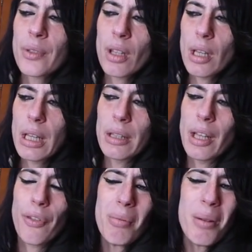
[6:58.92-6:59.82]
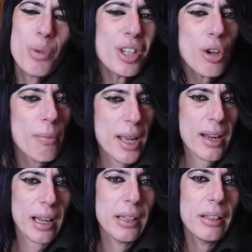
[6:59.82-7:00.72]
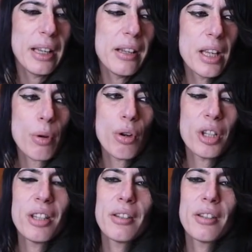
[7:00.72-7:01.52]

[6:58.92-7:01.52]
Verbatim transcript: eh, de forma muy somera. El, libro no es